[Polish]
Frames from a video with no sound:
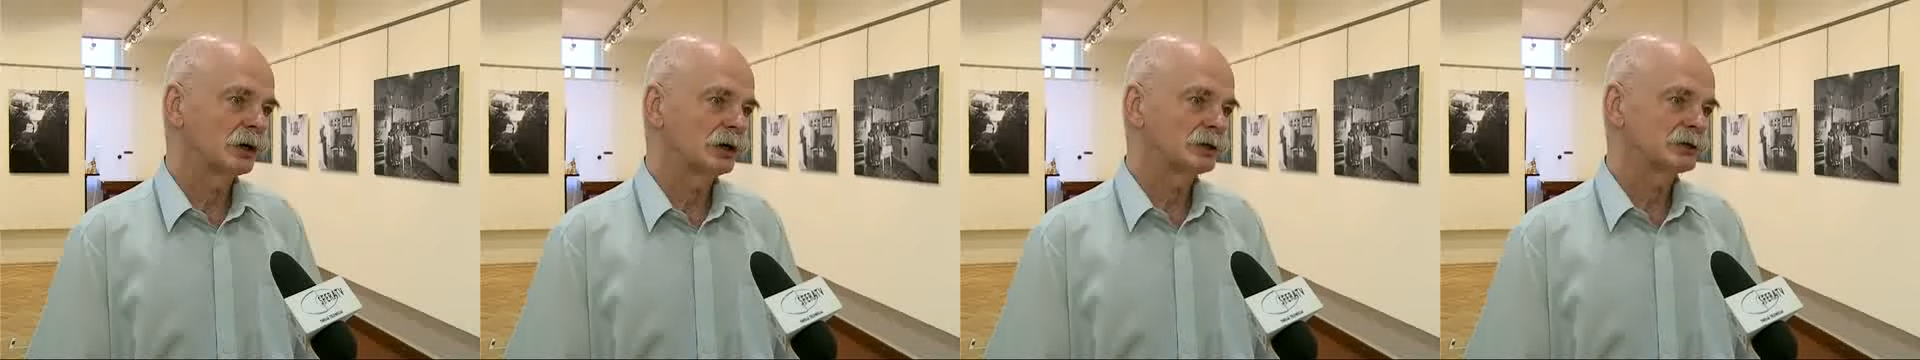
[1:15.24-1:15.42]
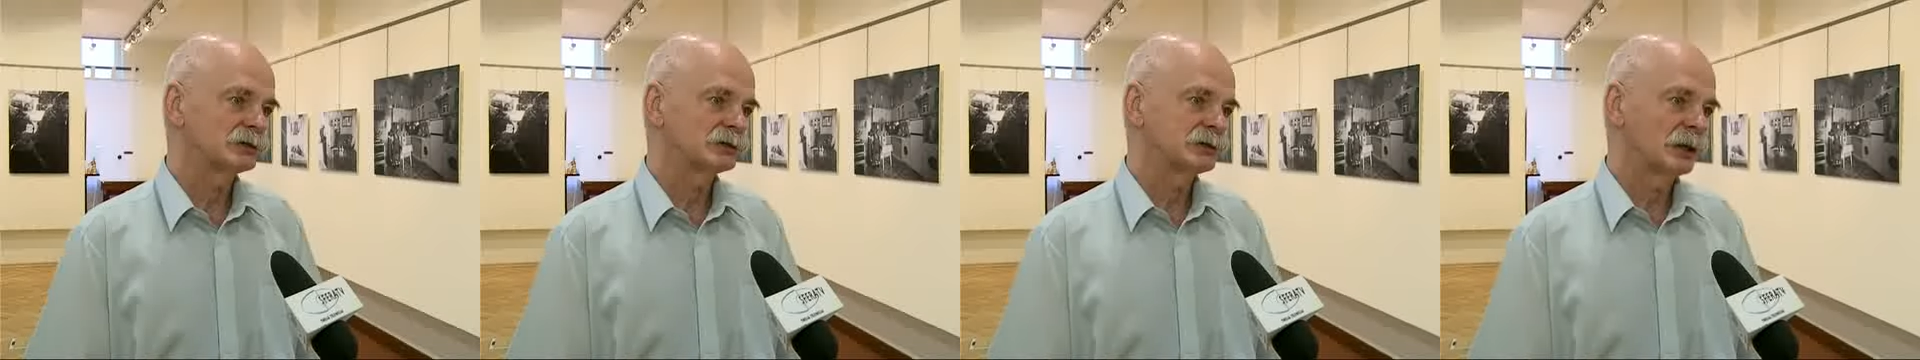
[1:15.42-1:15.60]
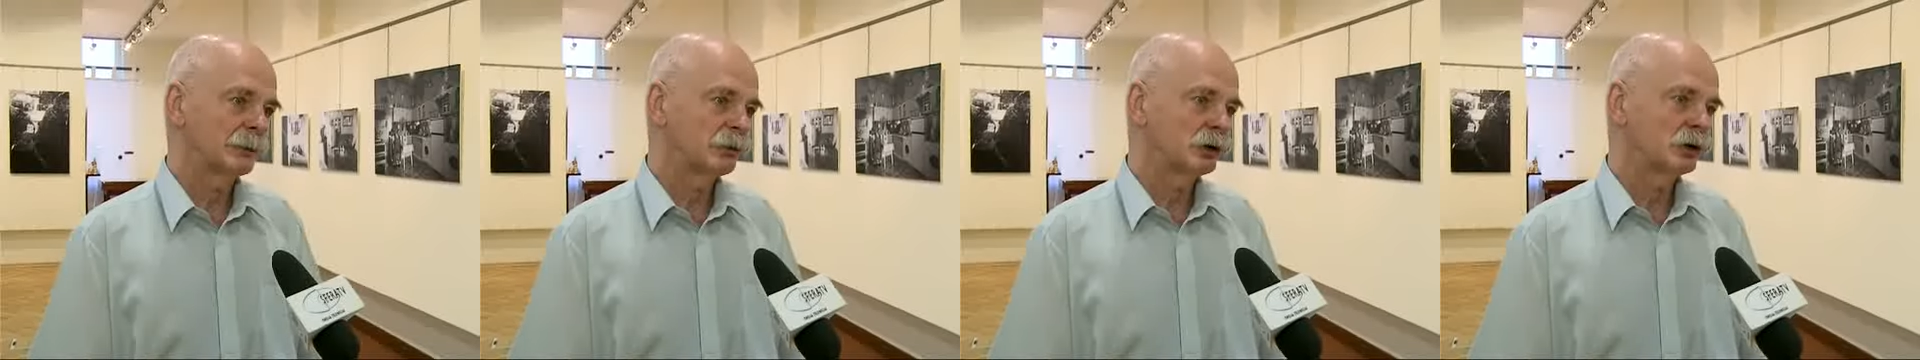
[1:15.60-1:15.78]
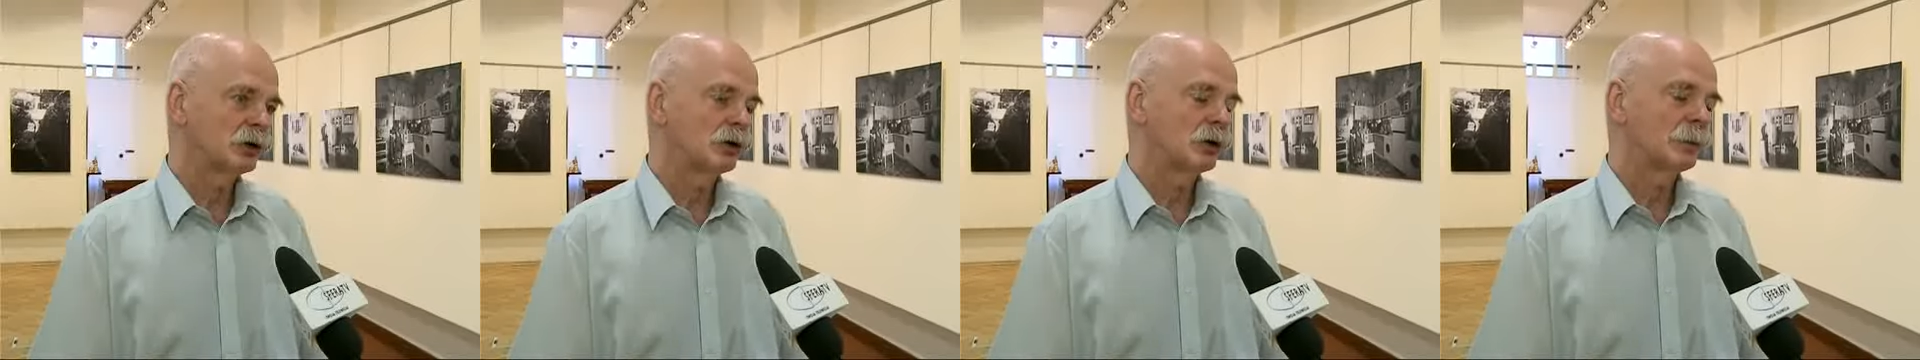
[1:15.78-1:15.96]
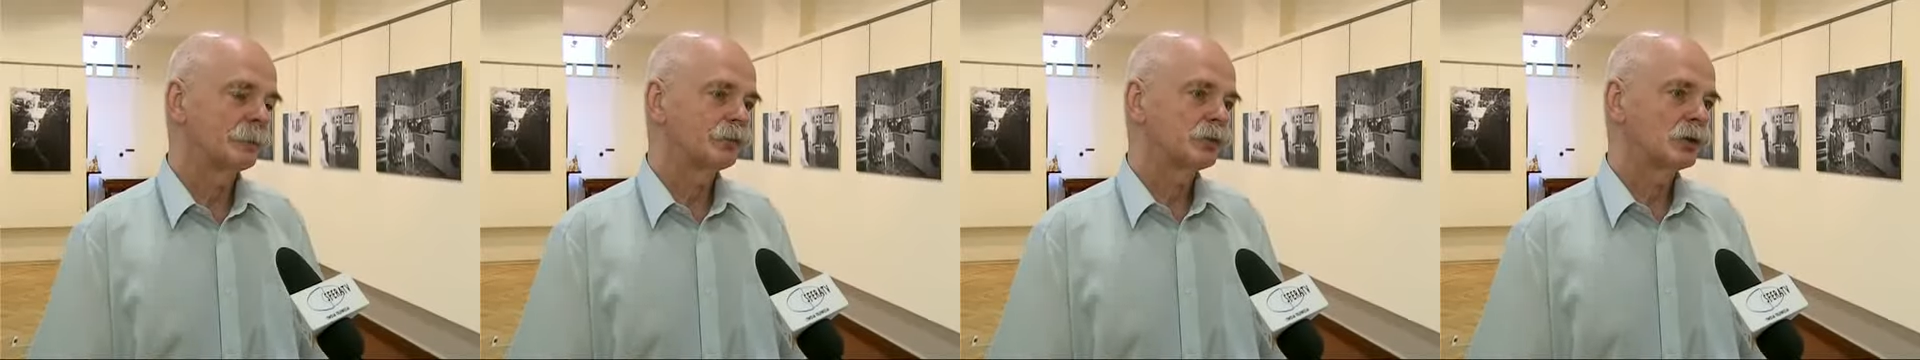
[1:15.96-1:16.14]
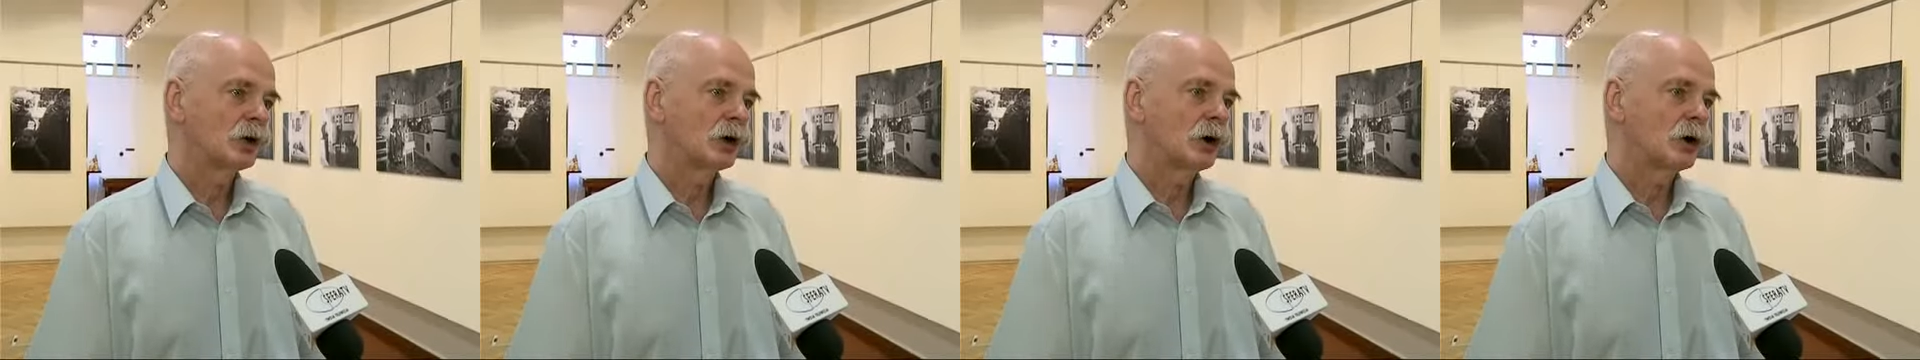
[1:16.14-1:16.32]
Z samego
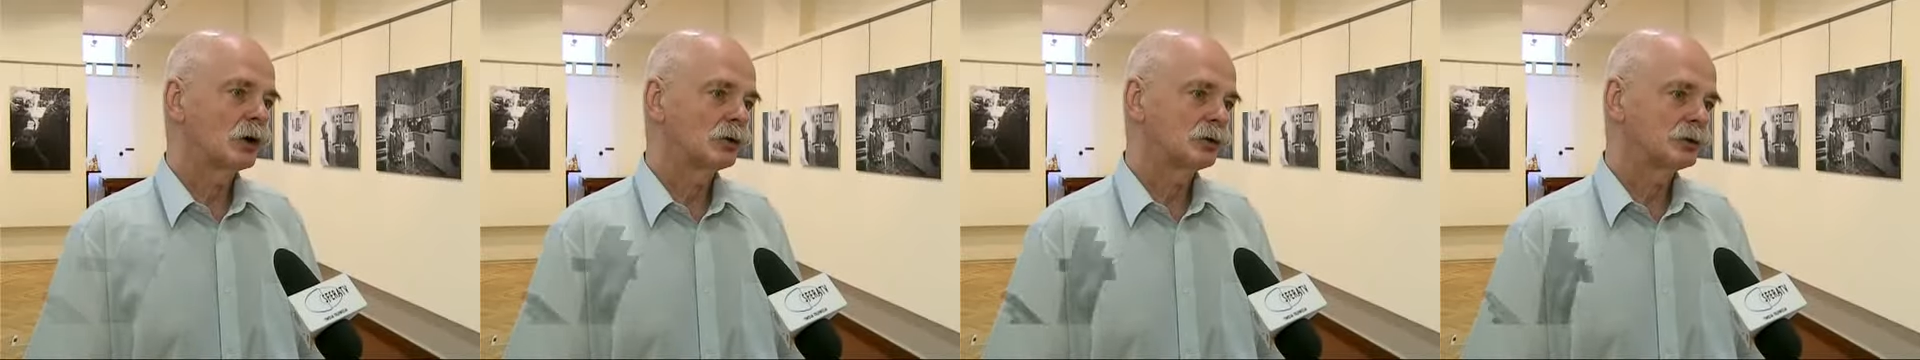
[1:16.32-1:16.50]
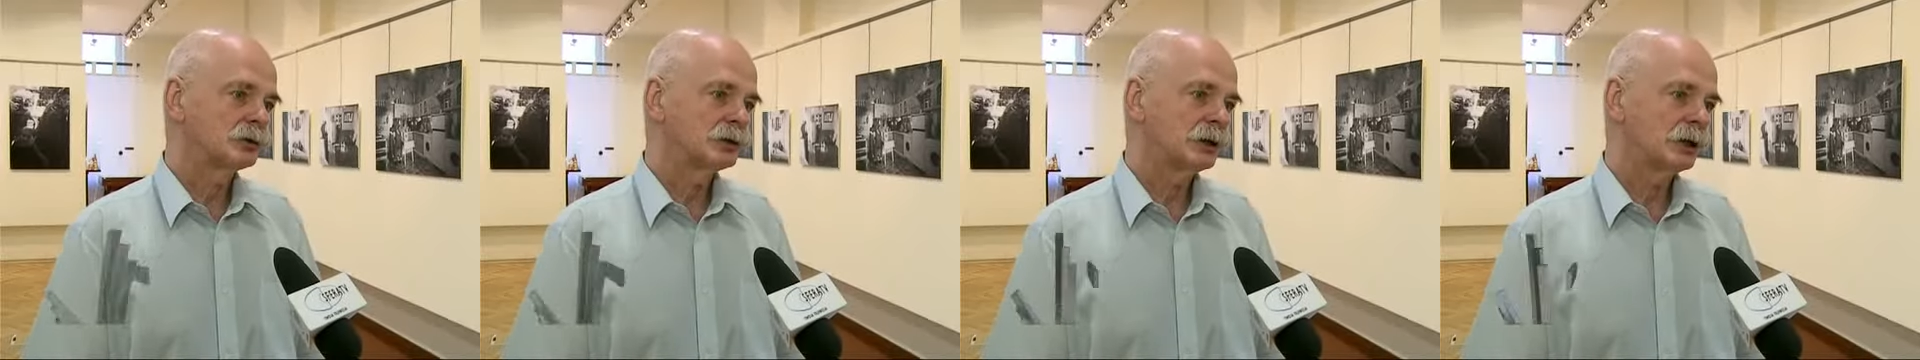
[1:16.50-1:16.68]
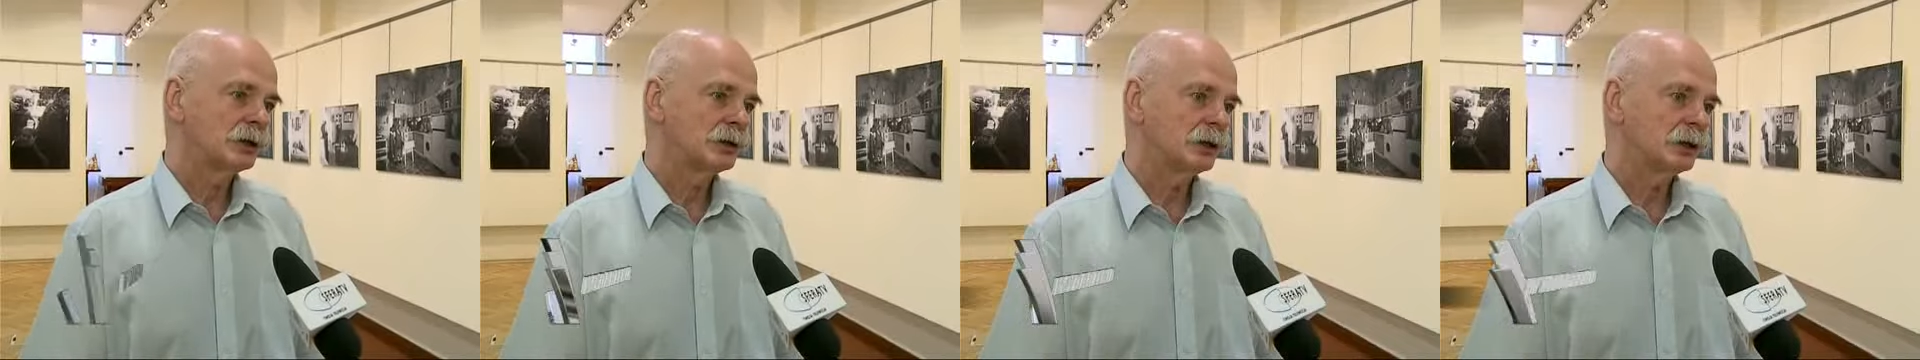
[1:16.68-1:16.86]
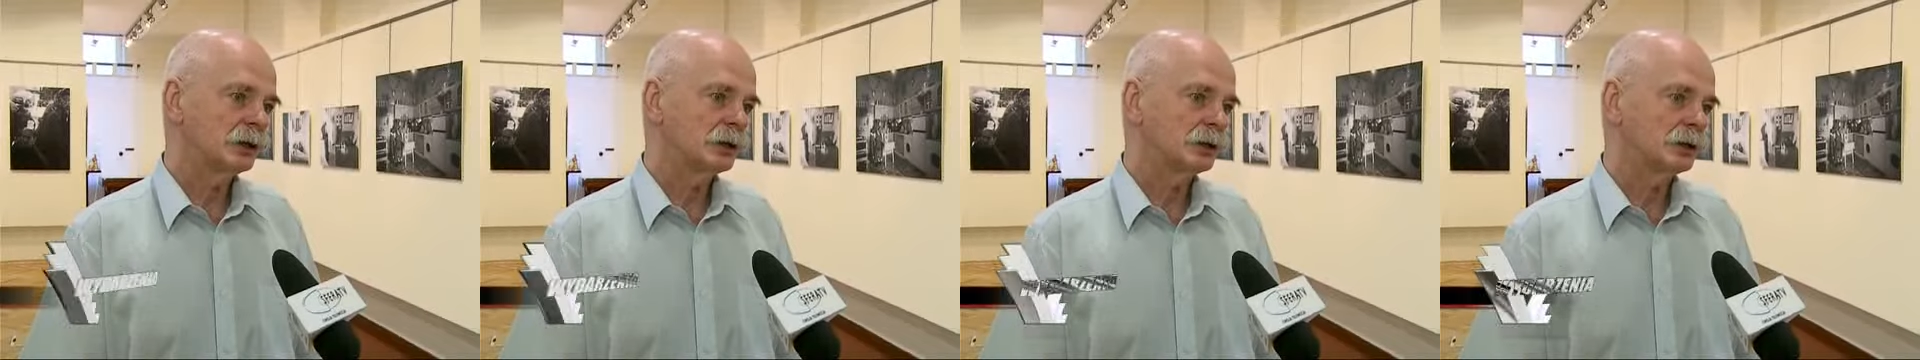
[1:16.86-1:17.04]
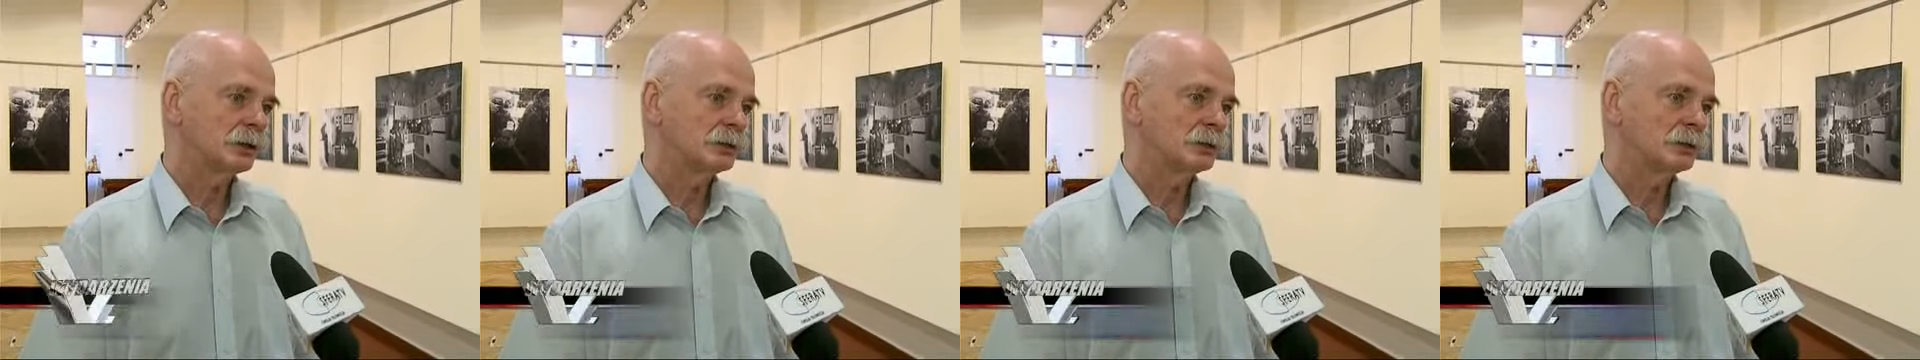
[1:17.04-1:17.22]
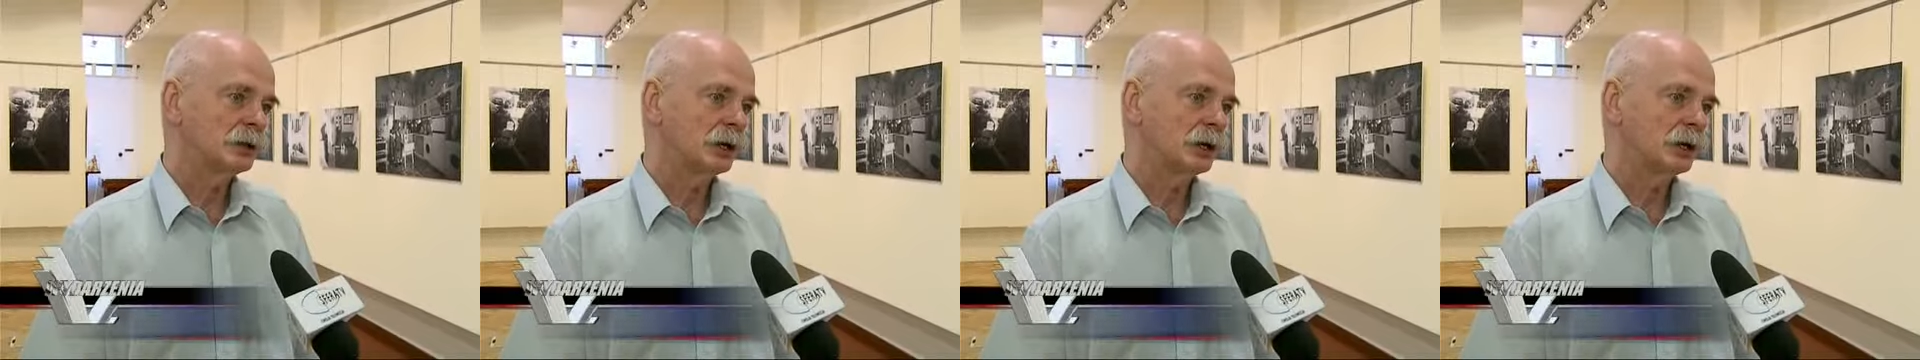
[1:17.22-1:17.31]
oglądania